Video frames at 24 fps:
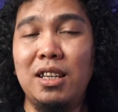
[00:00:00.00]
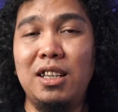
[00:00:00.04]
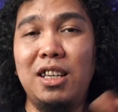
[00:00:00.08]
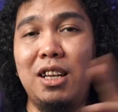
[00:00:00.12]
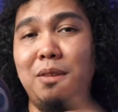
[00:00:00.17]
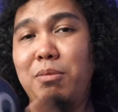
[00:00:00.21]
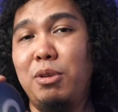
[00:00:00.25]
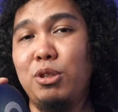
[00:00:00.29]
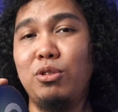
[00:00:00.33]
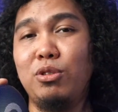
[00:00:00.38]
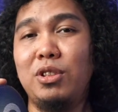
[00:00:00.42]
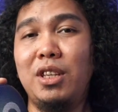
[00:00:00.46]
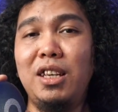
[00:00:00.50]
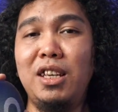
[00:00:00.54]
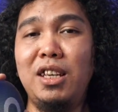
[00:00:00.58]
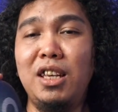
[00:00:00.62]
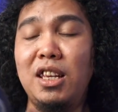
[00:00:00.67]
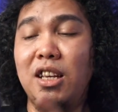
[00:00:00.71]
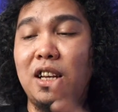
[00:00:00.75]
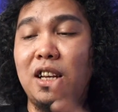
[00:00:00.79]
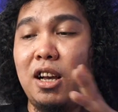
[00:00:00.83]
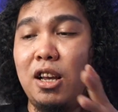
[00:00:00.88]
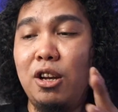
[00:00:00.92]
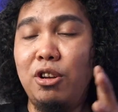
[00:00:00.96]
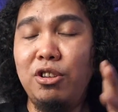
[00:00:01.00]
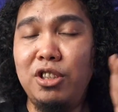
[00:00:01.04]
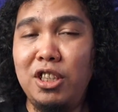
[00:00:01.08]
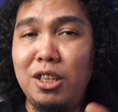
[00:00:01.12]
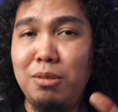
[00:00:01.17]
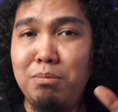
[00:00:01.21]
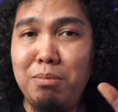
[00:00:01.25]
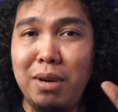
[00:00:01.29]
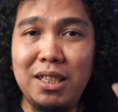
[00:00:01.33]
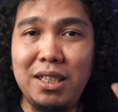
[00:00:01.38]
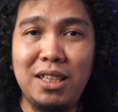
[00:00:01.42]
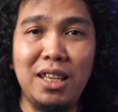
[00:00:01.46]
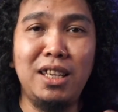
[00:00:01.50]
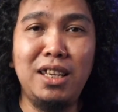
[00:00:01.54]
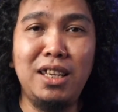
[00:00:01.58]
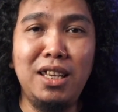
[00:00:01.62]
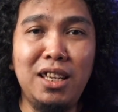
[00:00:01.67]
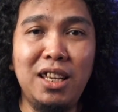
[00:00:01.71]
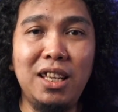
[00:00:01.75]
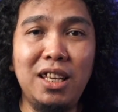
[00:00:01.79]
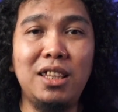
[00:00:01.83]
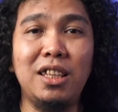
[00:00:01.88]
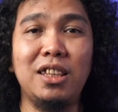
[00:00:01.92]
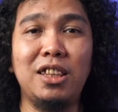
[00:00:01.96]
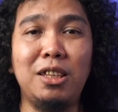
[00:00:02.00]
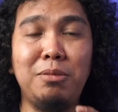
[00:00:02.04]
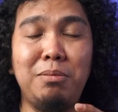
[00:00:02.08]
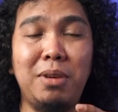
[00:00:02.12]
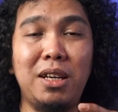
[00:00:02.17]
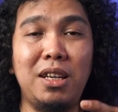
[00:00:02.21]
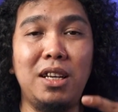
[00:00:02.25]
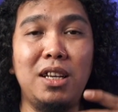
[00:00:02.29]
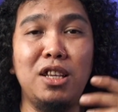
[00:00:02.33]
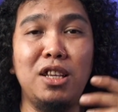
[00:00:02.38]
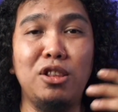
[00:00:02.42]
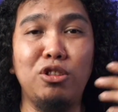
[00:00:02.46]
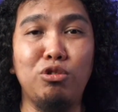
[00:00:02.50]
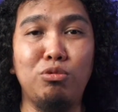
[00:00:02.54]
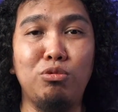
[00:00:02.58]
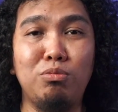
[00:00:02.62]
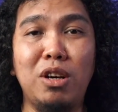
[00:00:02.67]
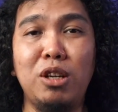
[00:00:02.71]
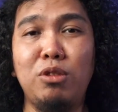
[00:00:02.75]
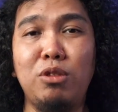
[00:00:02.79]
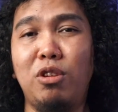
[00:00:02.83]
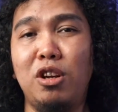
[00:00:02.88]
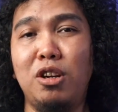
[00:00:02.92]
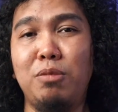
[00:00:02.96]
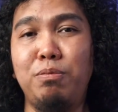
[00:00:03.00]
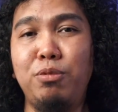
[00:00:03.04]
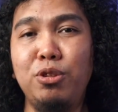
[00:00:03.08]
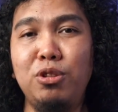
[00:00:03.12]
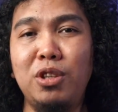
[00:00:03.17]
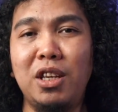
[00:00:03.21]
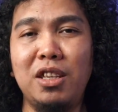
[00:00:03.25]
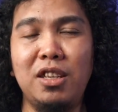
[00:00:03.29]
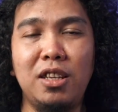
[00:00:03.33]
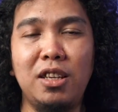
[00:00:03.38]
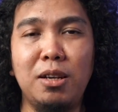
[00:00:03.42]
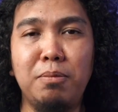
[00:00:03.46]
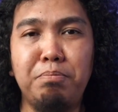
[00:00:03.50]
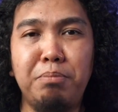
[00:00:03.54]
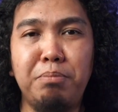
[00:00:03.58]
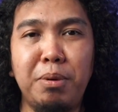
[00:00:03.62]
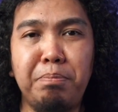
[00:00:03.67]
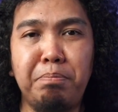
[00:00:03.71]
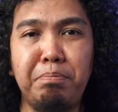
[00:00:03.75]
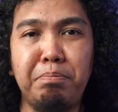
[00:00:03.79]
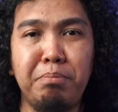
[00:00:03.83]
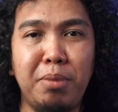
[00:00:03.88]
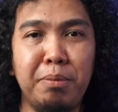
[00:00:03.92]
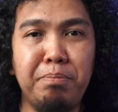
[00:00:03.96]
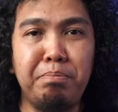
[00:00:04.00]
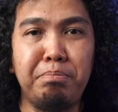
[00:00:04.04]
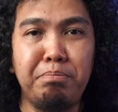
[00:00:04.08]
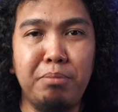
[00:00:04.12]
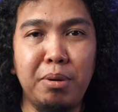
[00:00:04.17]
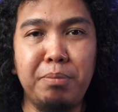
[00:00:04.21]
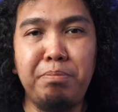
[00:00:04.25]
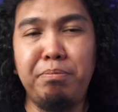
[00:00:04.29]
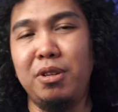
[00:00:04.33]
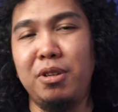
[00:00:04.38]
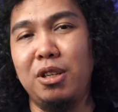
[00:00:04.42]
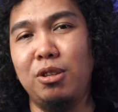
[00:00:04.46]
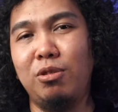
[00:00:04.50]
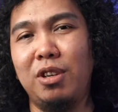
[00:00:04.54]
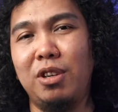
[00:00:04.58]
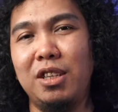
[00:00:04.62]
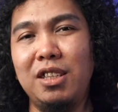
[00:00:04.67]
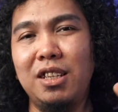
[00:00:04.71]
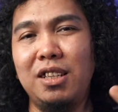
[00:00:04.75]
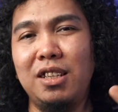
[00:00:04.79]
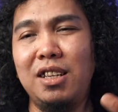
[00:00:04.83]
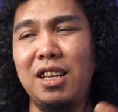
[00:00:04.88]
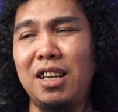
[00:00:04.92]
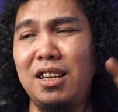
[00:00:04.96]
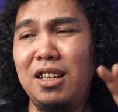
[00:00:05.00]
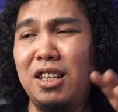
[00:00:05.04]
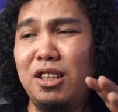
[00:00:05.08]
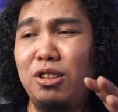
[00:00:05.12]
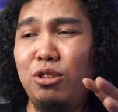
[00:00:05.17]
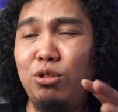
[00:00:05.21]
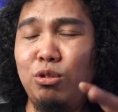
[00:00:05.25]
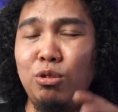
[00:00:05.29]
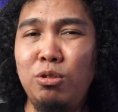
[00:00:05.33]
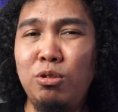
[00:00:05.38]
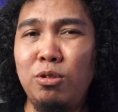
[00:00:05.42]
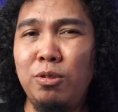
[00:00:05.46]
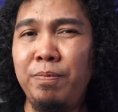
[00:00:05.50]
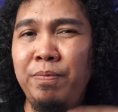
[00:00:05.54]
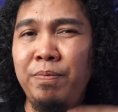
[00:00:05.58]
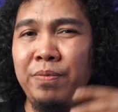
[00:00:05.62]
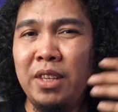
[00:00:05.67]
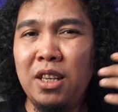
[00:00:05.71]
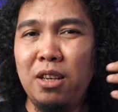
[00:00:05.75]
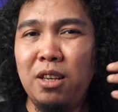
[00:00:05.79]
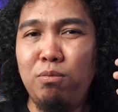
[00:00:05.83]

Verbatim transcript: nah maksud saya gini kalau si bassnya ini dia tetap ada dentuman walaupun hanya yang tep tep tep gitu aja dan itu